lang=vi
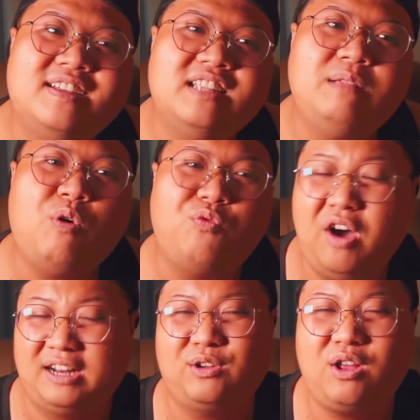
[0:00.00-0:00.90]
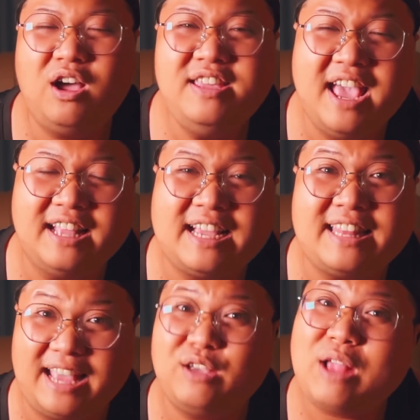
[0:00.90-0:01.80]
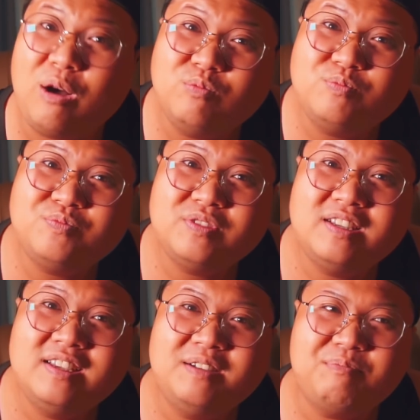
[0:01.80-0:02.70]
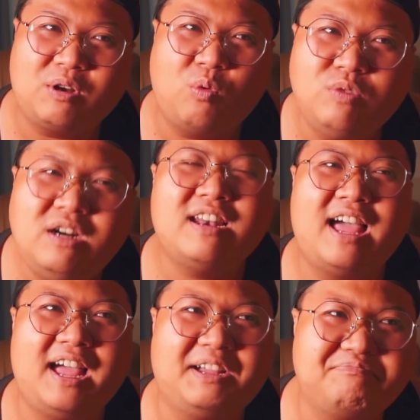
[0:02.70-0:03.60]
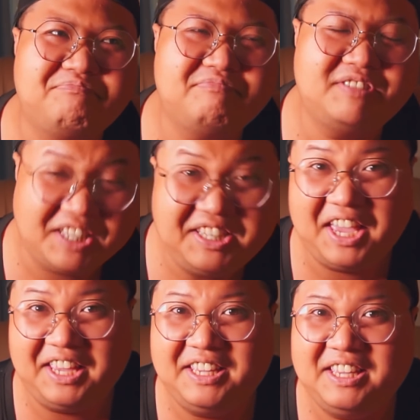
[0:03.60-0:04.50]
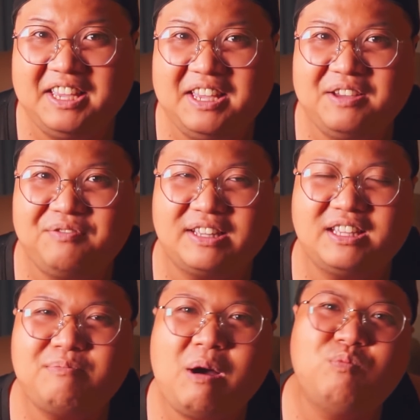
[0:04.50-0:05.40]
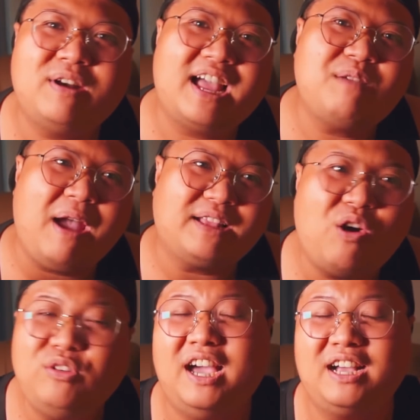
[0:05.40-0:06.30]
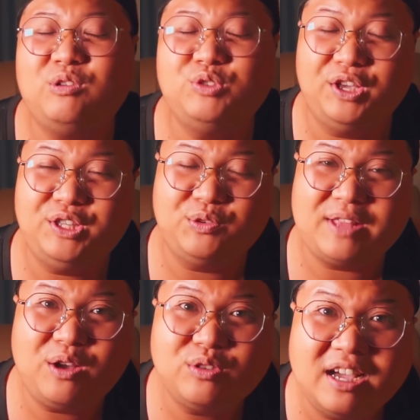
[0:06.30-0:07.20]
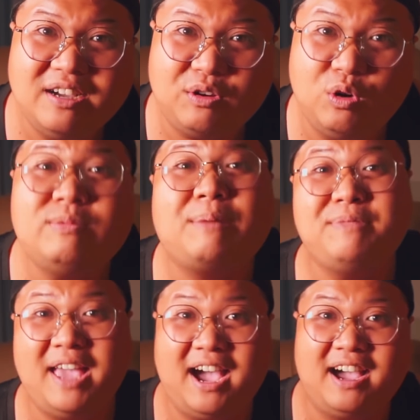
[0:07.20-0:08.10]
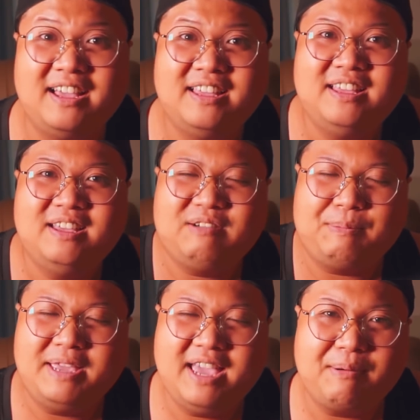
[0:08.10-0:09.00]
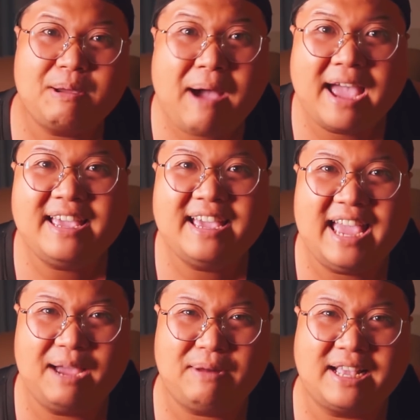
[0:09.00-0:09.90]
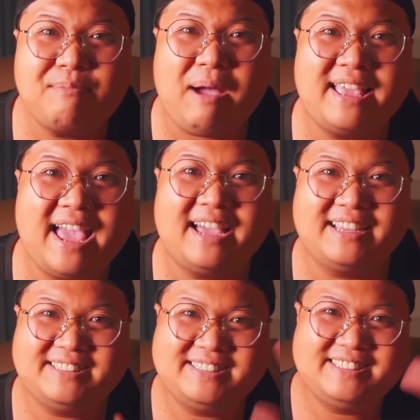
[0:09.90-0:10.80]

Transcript: Đến một phần nào đó về tai nạn giao thông Mà cũng rất là kinh dị Và Tân mong rằng các bạn đón nhận câu chuyện chiều nay của Tân vào lúc 5 giờ và bây giờ bye bye hẹn gặp lại các bạn nha